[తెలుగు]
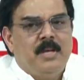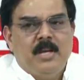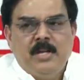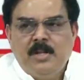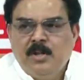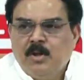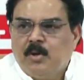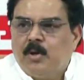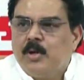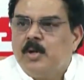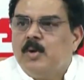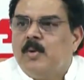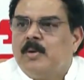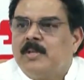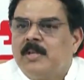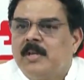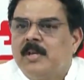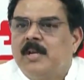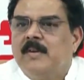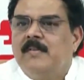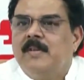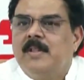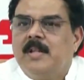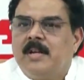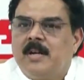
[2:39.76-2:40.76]
ఎందుకు
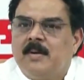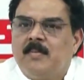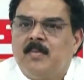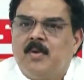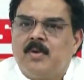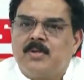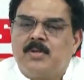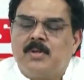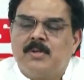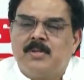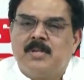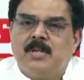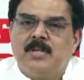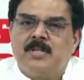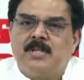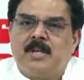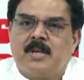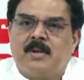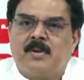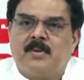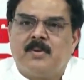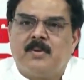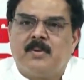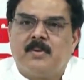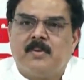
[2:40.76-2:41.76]
యువతని ఈ విధంగా మోసం
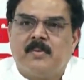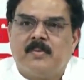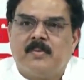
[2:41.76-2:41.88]
చేశారు